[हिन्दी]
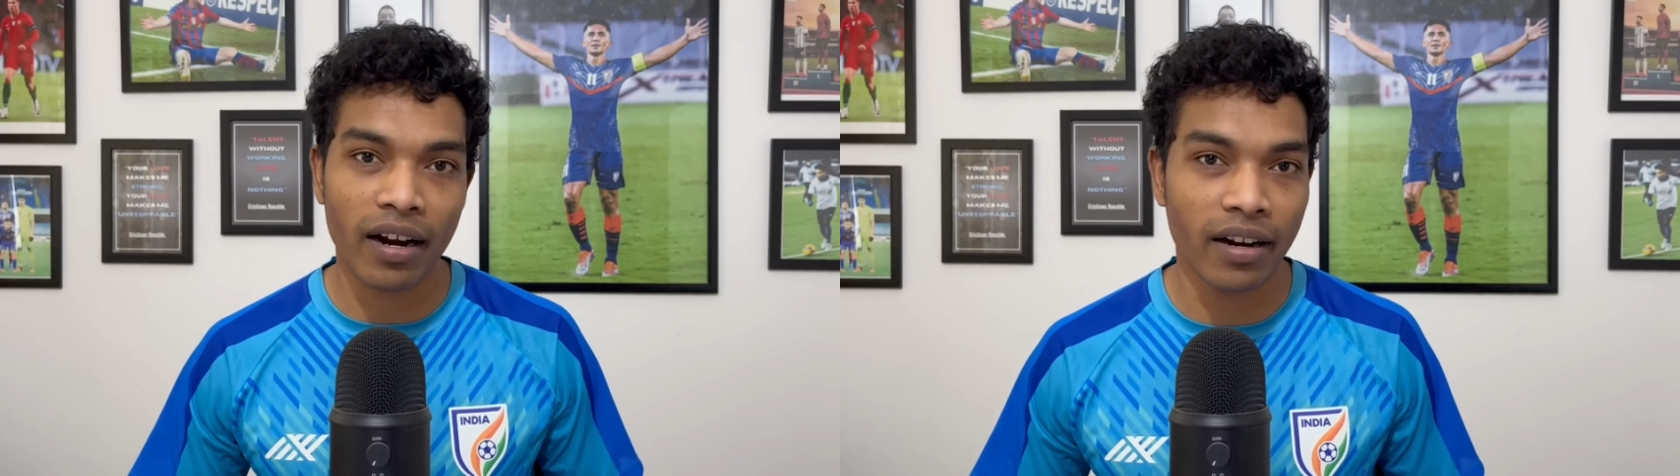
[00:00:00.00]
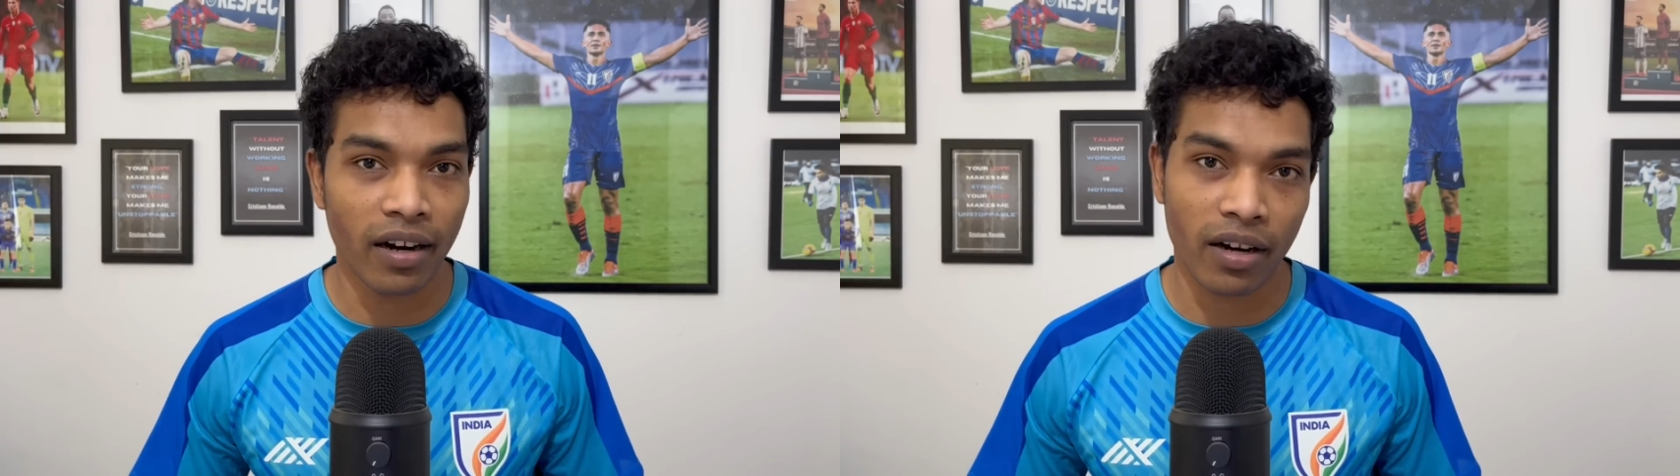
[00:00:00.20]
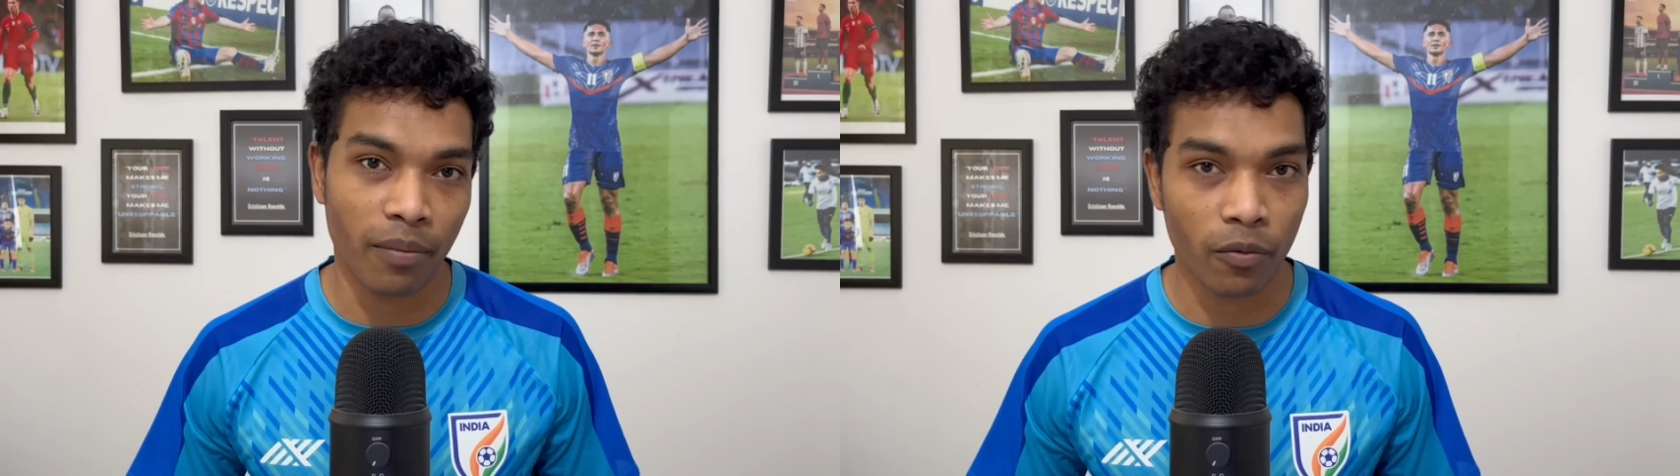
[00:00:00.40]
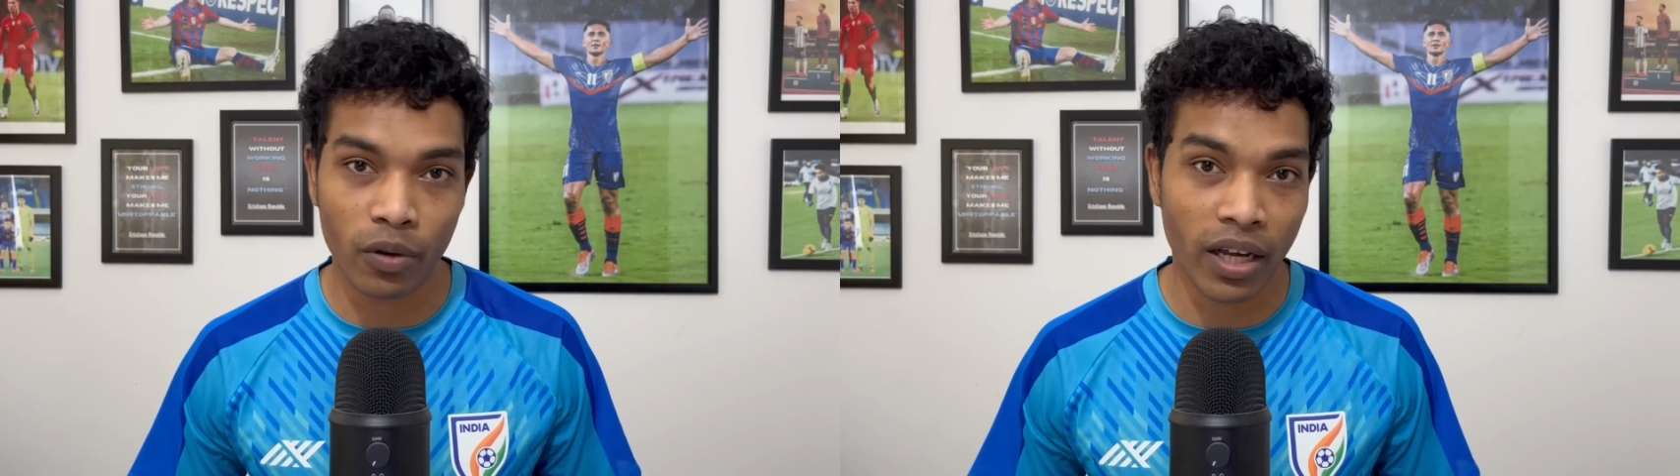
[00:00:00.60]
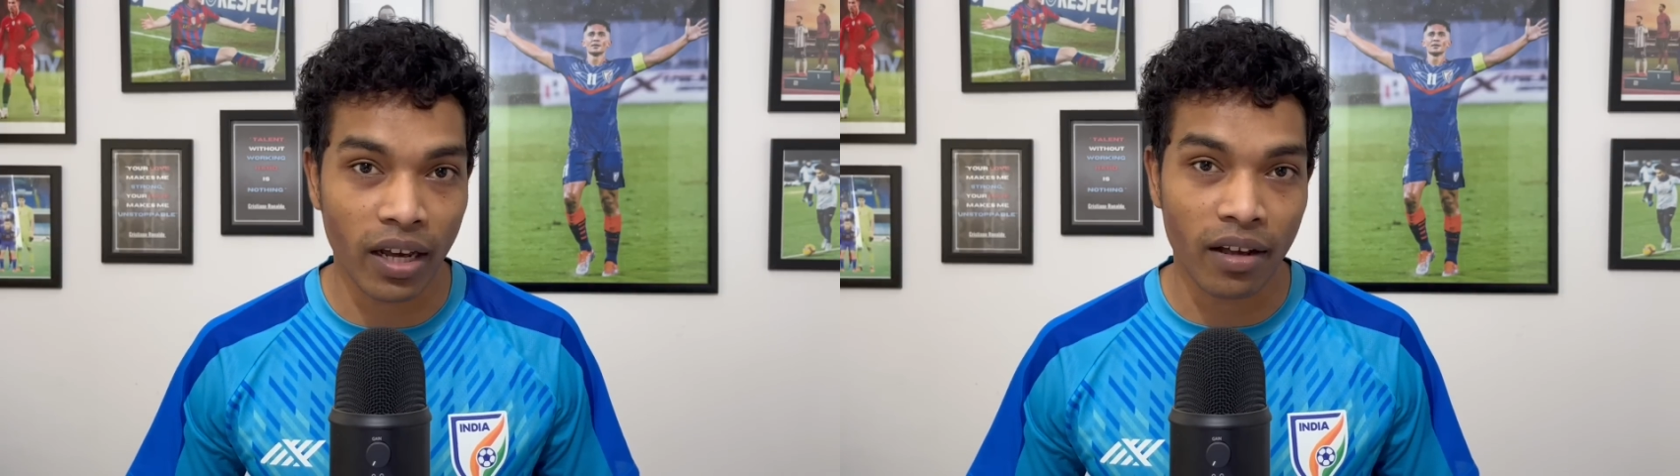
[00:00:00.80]
इंडियन टीम को
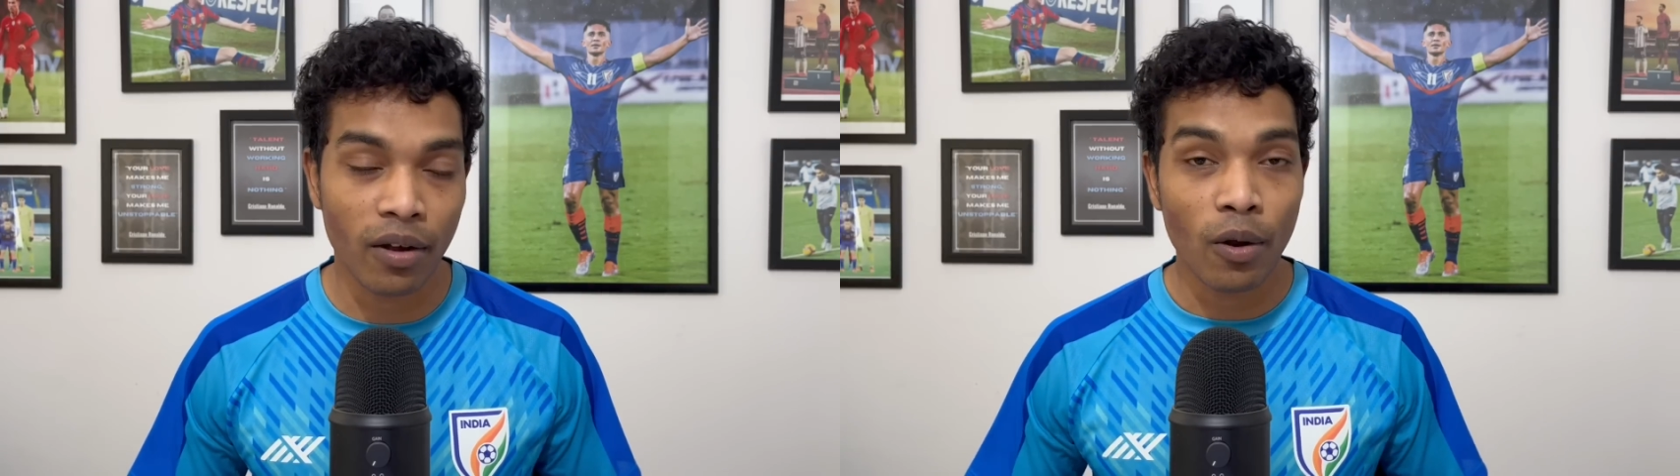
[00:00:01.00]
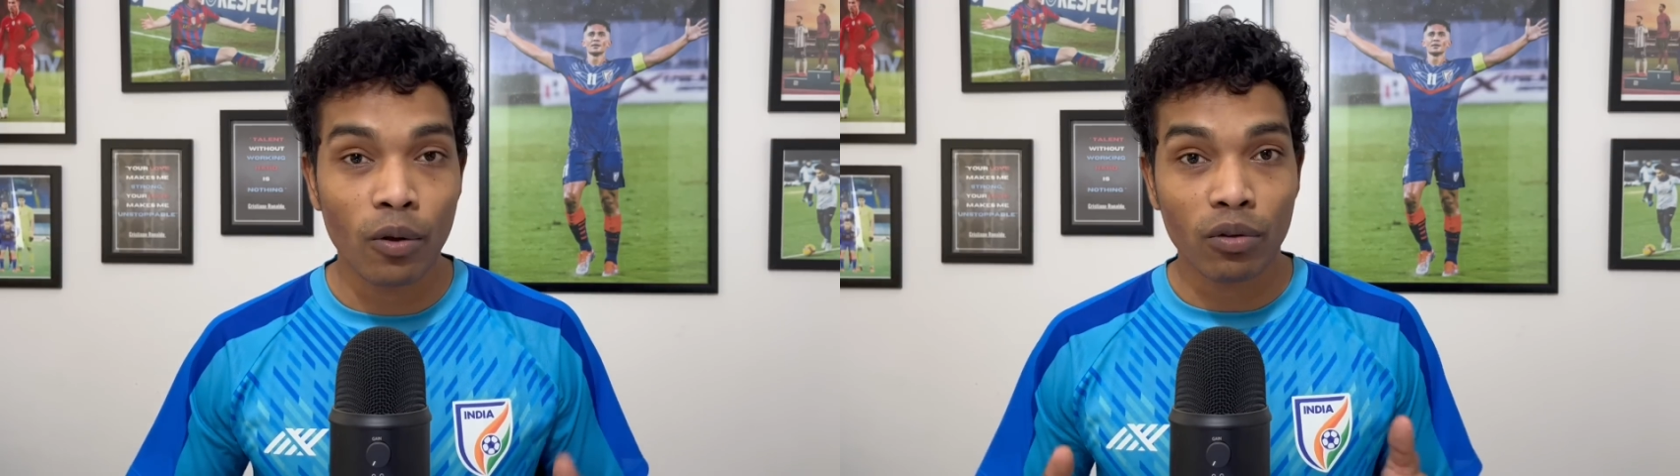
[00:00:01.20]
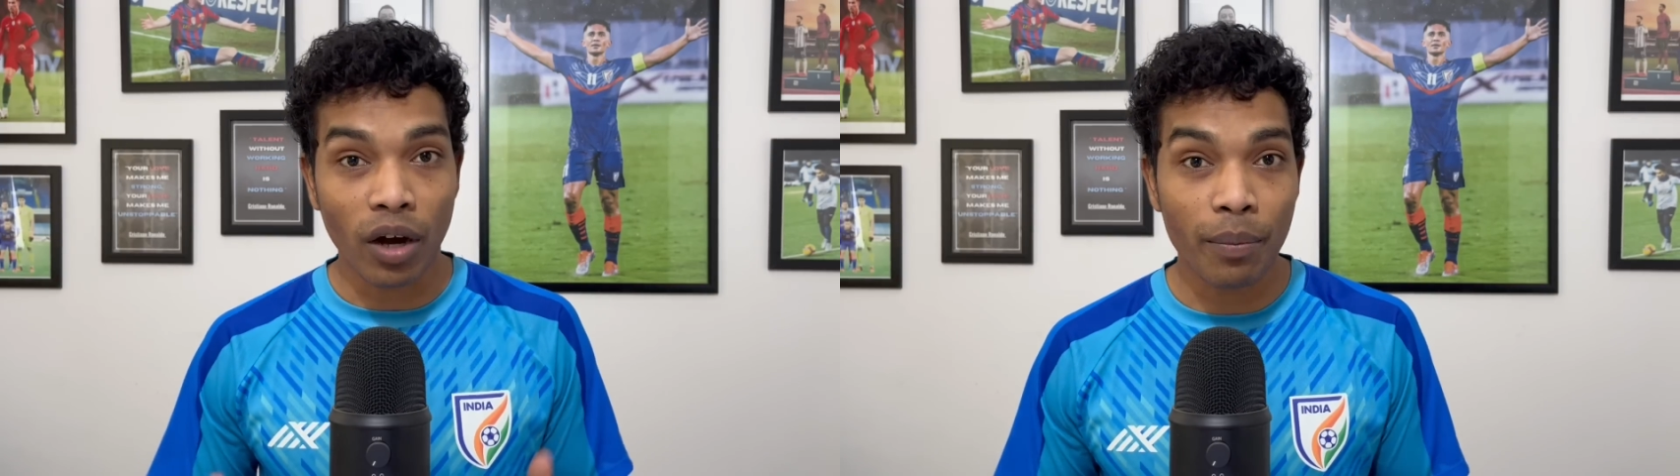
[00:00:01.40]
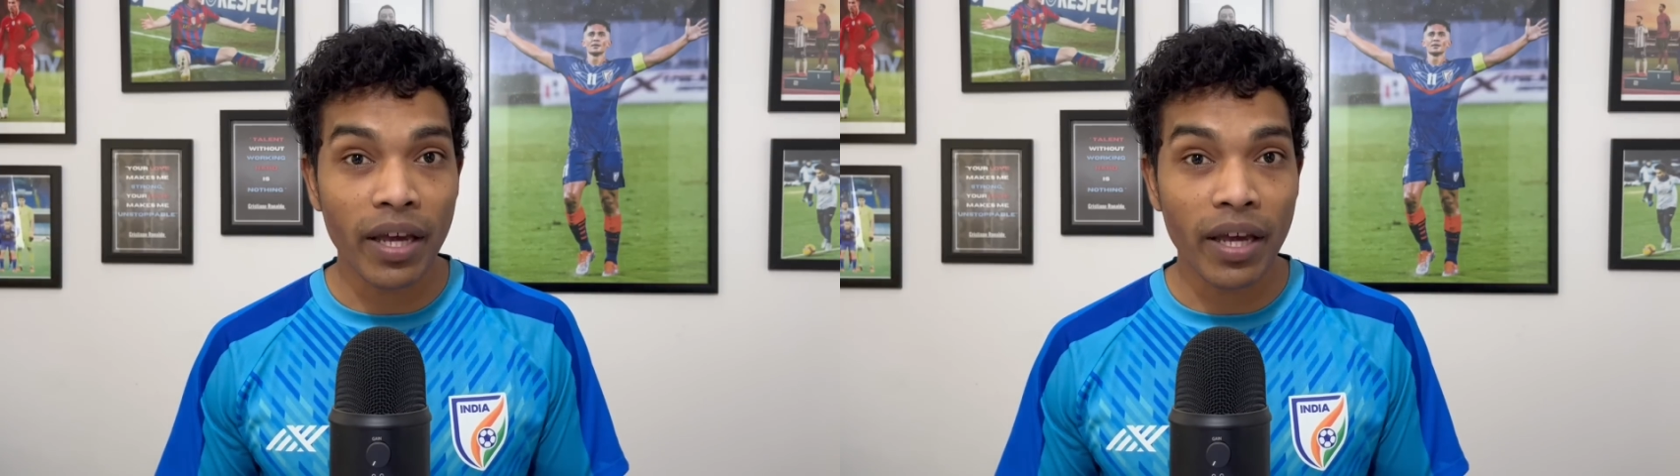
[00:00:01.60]
ठीक है तो अभी